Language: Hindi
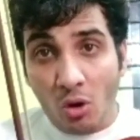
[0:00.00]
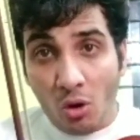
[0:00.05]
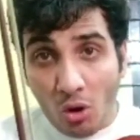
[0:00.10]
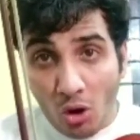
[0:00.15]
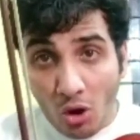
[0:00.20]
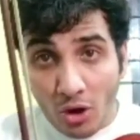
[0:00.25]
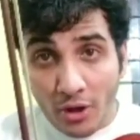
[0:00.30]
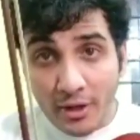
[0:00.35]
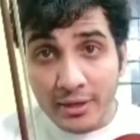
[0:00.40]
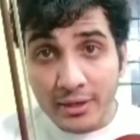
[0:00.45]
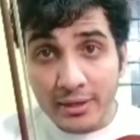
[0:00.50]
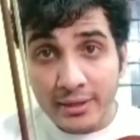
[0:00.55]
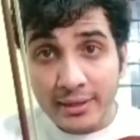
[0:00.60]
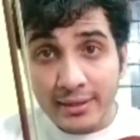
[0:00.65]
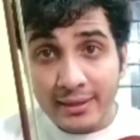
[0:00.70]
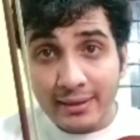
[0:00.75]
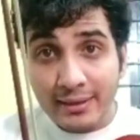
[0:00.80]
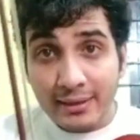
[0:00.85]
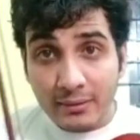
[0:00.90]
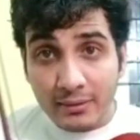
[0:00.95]
और
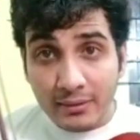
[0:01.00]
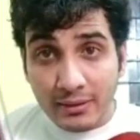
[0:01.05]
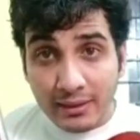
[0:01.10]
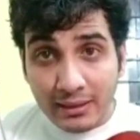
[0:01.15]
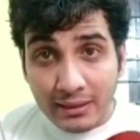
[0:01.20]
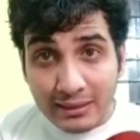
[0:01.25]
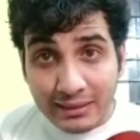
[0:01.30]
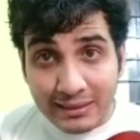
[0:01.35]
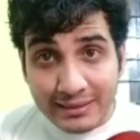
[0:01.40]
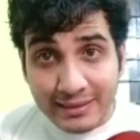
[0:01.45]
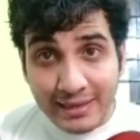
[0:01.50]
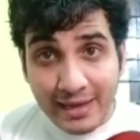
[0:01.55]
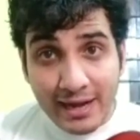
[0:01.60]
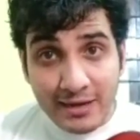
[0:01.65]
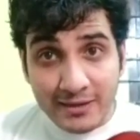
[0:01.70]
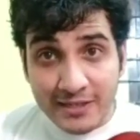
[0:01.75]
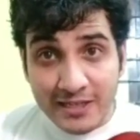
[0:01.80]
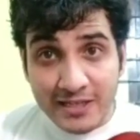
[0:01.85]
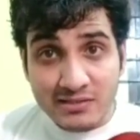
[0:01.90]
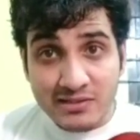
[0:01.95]

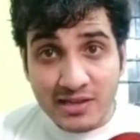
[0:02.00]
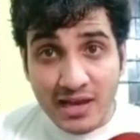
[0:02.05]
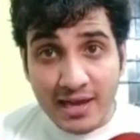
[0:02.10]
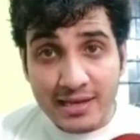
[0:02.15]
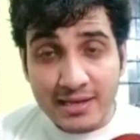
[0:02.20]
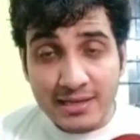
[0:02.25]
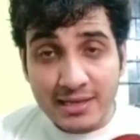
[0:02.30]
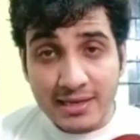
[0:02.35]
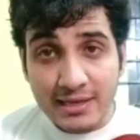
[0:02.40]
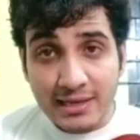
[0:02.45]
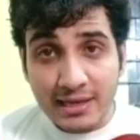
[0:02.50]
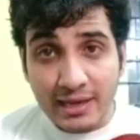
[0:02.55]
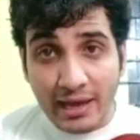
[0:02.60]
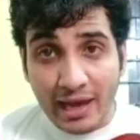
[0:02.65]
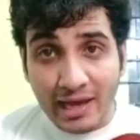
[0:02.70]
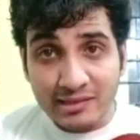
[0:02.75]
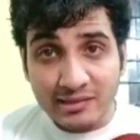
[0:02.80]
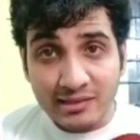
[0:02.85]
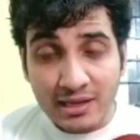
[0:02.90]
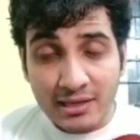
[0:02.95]
क्लियरिटी चाहिए
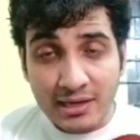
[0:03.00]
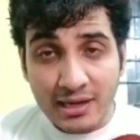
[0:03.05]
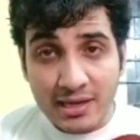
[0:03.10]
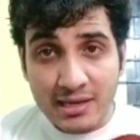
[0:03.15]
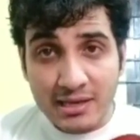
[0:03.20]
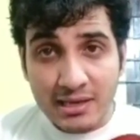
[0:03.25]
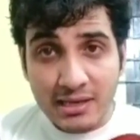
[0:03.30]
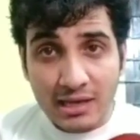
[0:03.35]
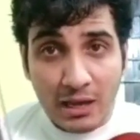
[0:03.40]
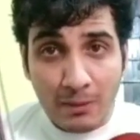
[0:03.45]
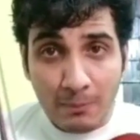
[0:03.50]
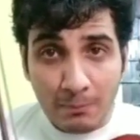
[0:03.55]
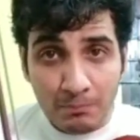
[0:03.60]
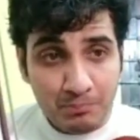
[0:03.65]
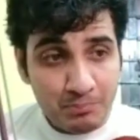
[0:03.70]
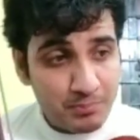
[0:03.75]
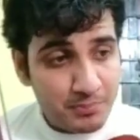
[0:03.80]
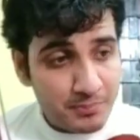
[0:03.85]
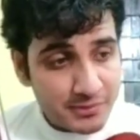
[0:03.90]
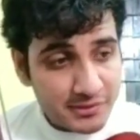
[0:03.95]
ऐसा नहीं कि
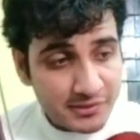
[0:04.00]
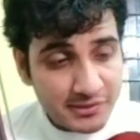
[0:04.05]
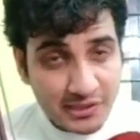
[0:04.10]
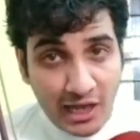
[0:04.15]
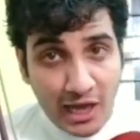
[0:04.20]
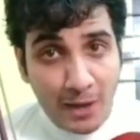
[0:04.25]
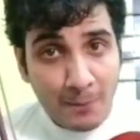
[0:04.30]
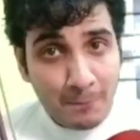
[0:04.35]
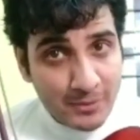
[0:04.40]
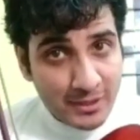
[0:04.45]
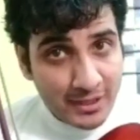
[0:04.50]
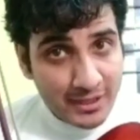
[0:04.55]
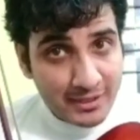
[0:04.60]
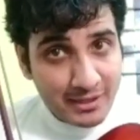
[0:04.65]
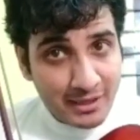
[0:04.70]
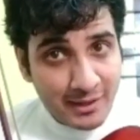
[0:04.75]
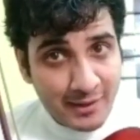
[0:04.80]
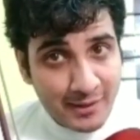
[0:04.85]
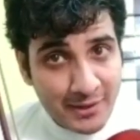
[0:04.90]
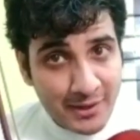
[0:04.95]
आप साफ
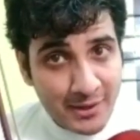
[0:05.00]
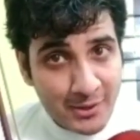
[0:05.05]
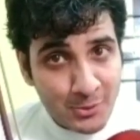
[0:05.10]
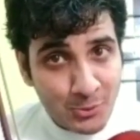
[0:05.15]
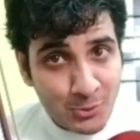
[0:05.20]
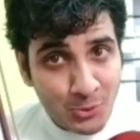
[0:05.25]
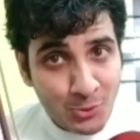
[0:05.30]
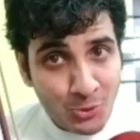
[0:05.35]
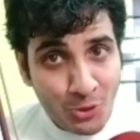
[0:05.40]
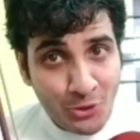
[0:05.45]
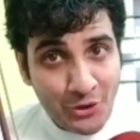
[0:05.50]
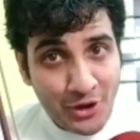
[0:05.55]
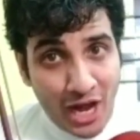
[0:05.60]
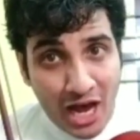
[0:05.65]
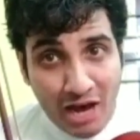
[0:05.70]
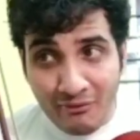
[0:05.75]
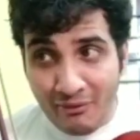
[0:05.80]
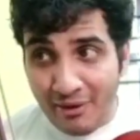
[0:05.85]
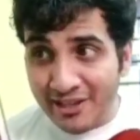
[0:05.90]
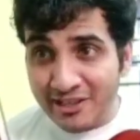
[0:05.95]
क्लिक कर रहे हो और
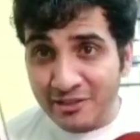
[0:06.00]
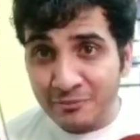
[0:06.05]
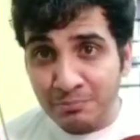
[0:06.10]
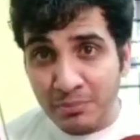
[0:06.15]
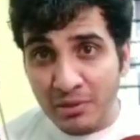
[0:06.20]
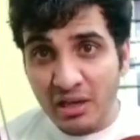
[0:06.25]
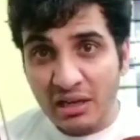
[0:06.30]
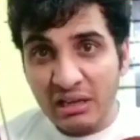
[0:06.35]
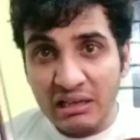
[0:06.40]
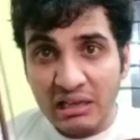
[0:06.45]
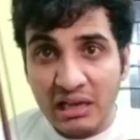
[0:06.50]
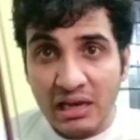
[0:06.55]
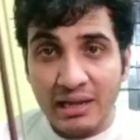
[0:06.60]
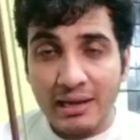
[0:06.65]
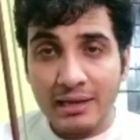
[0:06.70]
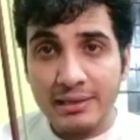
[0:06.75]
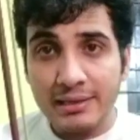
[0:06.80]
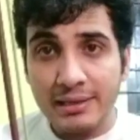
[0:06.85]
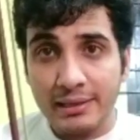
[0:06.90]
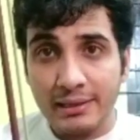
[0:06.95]
आवाज पकी आ
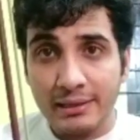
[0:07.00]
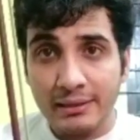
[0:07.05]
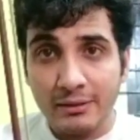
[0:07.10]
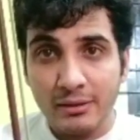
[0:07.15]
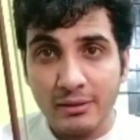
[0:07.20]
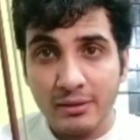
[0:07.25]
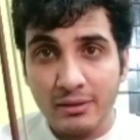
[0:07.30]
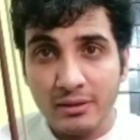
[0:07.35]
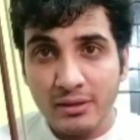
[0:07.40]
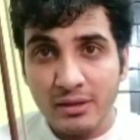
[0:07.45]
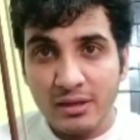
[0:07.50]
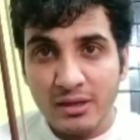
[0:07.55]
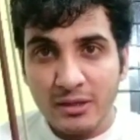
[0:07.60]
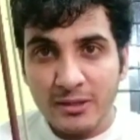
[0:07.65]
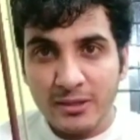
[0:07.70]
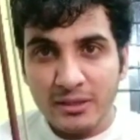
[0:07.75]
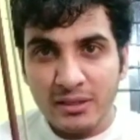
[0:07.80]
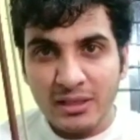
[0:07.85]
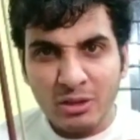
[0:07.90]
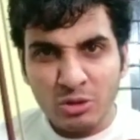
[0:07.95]
रही है
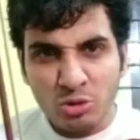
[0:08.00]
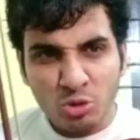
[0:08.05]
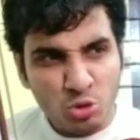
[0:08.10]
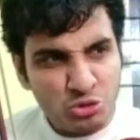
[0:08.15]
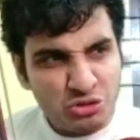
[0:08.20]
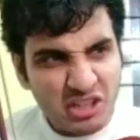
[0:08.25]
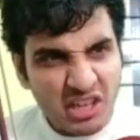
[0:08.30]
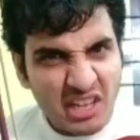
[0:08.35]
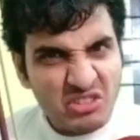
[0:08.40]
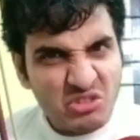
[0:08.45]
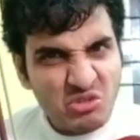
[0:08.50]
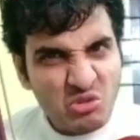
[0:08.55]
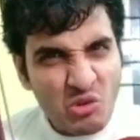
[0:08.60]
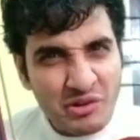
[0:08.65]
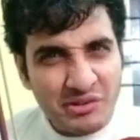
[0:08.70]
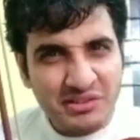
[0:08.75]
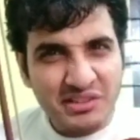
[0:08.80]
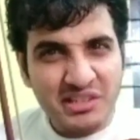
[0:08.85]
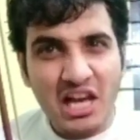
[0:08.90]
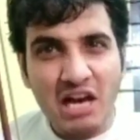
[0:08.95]
या दूसरे
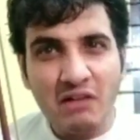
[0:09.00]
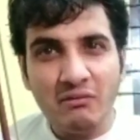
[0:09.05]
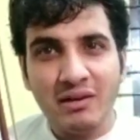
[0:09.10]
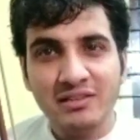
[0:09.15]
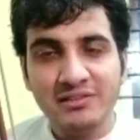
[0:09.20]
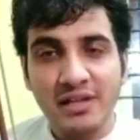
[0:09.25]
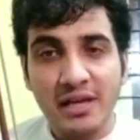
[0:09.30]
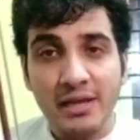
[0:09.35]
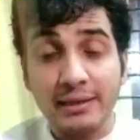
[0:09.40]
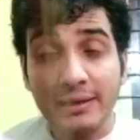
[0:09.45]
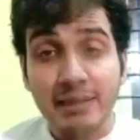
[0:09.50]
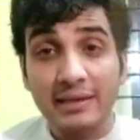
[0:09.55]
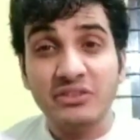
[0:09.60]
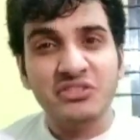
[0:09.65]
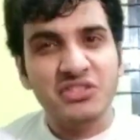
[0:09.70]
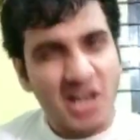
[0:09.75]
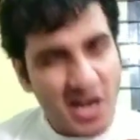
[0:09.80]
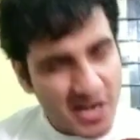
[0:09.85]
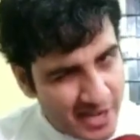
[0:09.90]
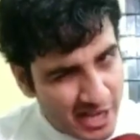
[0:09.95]
स्ट्रिंग्स की आवाज आ रही है
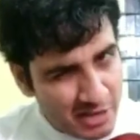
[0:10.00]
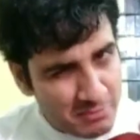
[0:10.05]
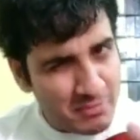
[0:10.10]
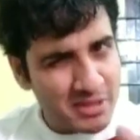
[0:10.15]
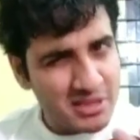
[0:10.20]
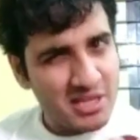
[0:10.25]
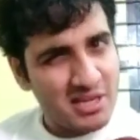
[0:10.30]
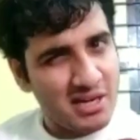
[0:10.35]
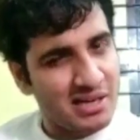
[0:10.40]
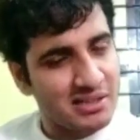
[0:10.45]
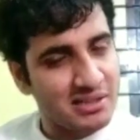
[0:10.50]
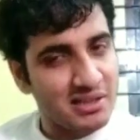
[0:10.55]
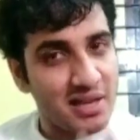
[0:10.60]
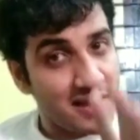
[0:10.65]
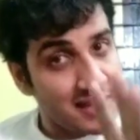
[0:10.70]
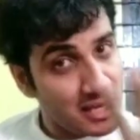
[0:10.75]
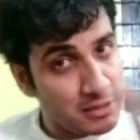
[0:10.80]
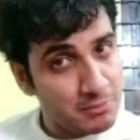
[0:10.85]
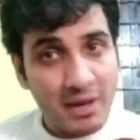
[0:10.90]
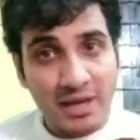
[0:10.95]
स्टार्टिंग में दिक्कत
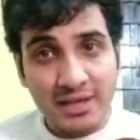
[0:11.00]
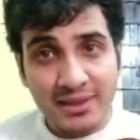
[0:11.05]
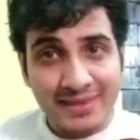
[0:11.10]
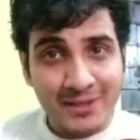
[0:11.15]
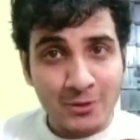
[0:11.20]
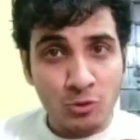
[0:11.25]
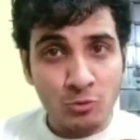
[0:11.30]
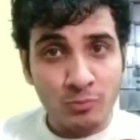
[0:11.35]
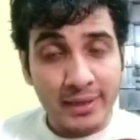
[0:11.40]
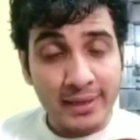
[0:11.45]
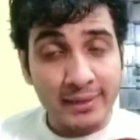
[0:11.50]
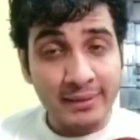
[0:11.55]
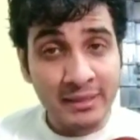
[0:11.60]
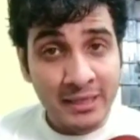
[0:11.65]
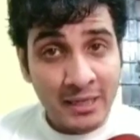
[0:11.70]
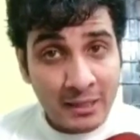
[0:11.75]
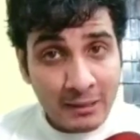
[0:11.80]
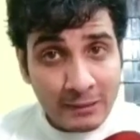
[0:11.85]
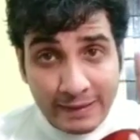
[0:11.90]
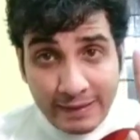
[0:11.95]
आएगी मानता हूं मैं
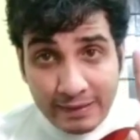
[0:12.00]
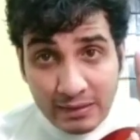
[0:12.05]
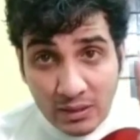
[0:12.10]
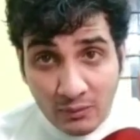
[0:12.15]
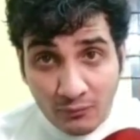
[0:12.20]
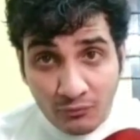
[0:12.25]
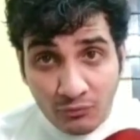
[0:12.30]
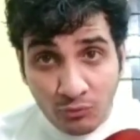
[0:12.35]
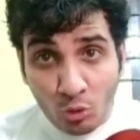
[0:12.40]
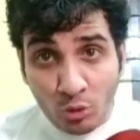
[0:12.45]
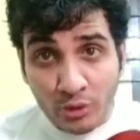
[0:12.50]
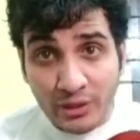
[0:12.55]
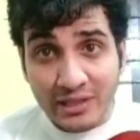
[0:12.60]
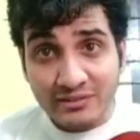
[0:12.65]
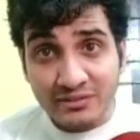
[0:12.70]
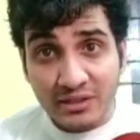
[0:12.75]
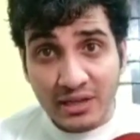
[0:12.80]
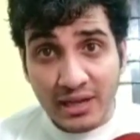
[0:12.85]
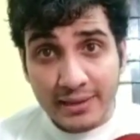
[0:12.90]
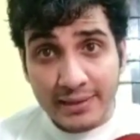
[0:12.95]
लेकिन
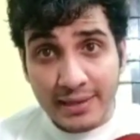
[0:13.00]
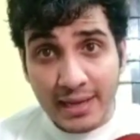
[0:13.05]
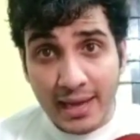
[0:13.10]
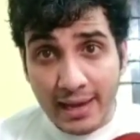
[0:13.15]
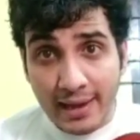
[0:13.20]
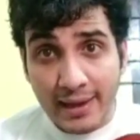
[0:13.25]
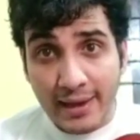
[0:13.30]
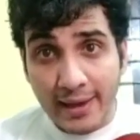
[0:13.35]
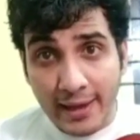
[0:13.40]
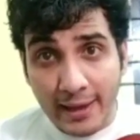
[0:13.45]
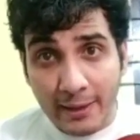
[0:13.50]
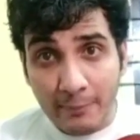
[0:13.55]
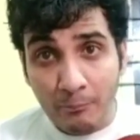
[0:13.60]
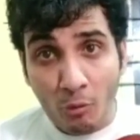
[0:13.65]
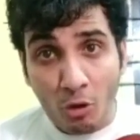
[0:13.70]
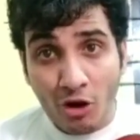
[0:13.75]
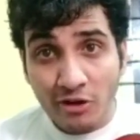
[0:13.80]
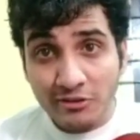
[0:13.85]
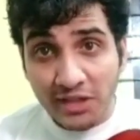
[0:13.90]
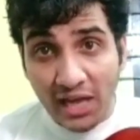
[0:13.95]
फोकस रखना है
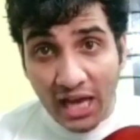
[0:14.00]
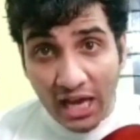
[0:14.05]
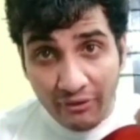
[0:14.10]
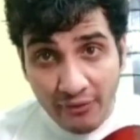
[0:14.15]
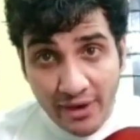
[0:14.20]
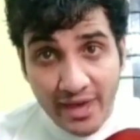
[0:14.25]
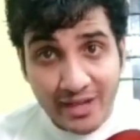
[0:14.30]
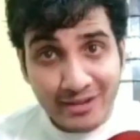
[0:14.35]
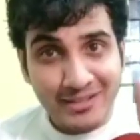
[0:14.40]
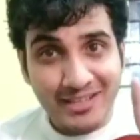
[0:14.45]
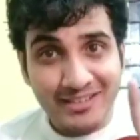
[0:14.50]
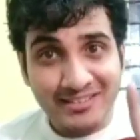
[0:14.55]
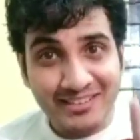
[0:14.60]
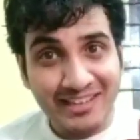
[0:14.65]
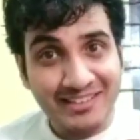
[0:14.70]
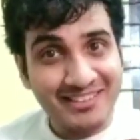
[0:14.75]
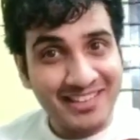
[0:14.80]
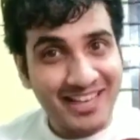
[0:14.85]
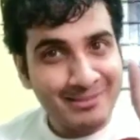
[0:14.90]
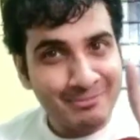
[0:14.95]
बहुत अवेयरनेस
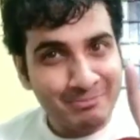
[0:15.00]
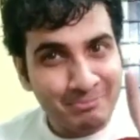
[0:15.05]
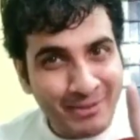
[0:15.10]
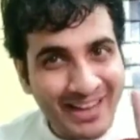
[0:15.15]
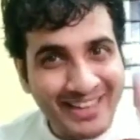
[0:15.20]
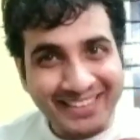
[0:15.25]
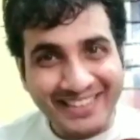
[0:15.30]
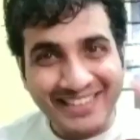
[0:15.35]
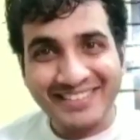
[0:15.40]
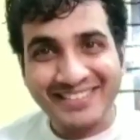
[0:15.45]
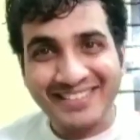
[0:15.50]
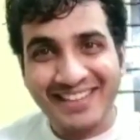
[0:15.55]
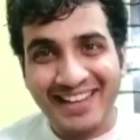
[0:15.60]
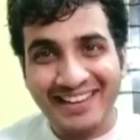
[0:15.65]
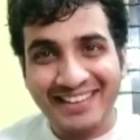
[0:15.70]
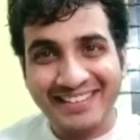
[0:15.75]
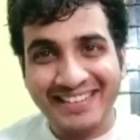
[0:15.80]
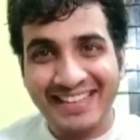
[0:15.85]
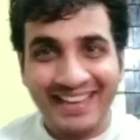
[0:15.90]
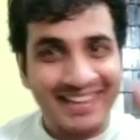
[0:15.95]
के साथ प्रैक्टिस
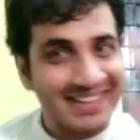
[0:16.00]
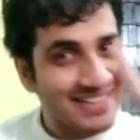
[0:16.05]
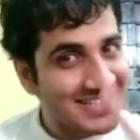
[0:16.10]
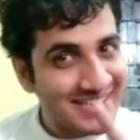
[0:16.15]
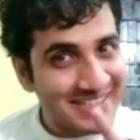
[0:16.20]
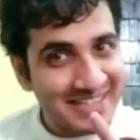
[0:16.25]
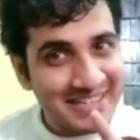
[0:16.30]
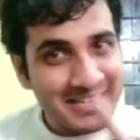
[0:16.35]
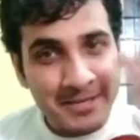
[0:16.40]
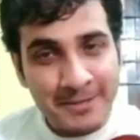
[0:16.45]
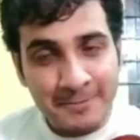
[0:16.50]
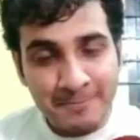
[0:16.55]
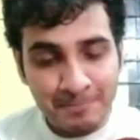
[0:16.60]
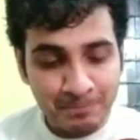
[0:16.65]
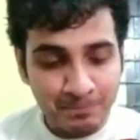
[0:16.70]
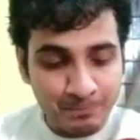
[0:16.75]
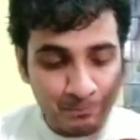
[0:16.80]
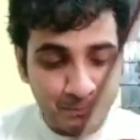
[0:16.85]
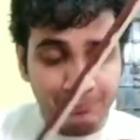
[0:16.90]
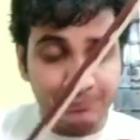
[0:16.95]
करनी है ठीक है
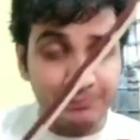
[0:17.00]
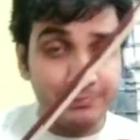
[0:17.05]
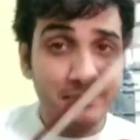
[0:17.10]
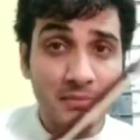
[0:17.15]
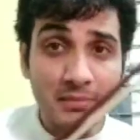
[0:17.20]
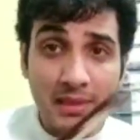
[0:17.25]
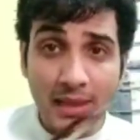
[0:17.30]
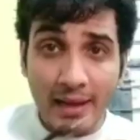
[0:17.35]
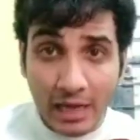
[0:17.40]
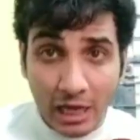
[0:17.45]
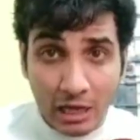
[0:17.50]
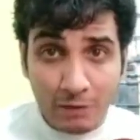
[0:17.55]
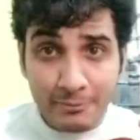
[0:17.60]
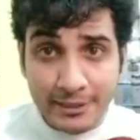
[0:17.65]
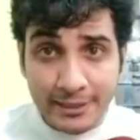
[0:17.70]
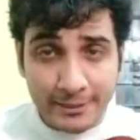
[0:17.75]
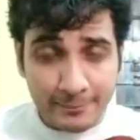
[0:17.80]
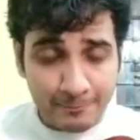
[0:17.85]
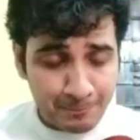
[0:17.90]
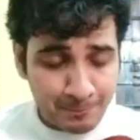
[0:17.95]
अभी